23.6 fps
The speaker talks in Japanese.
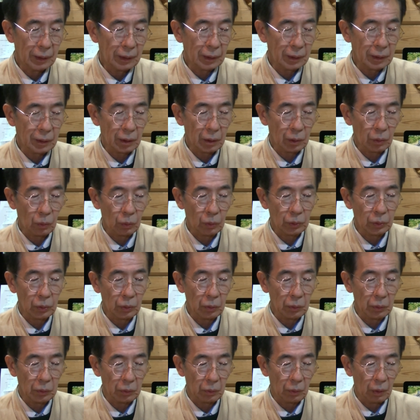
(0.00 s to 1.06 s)
ですから、この
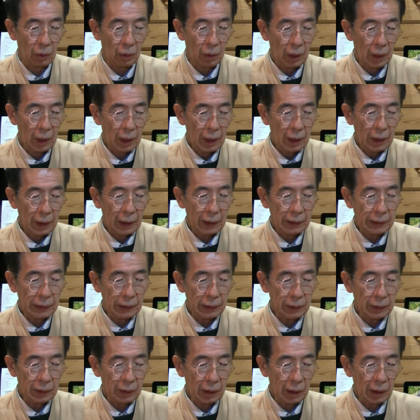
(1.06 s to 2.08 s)
ソールドがついて